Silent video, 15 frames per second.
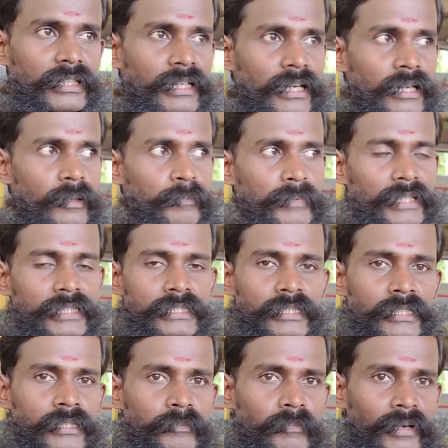வந்து நல்லா
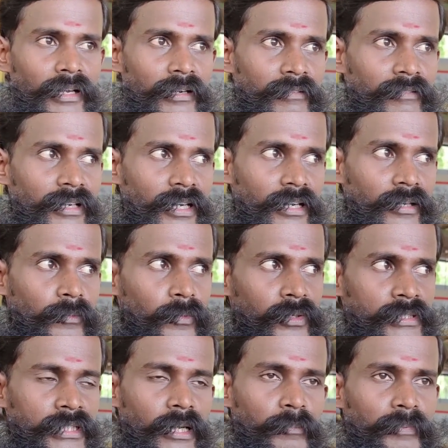பேசி பழகுவாங்க
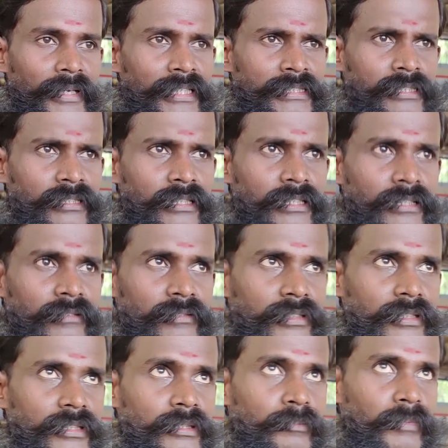ஒரு சிலர் பேசக்கடை
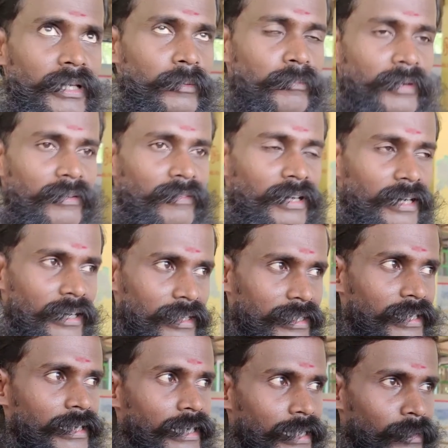வந்து பயப்படுவாங்க
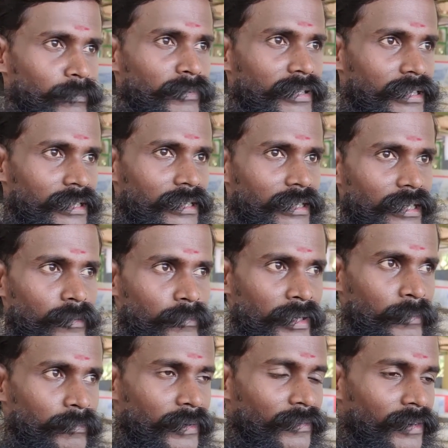அந்த கெட்டப் இருக்கிறதுனால
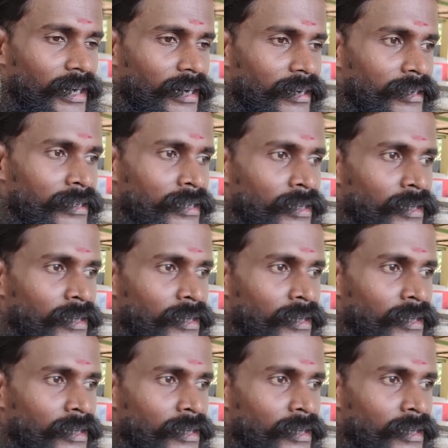பயப்படுவாங்க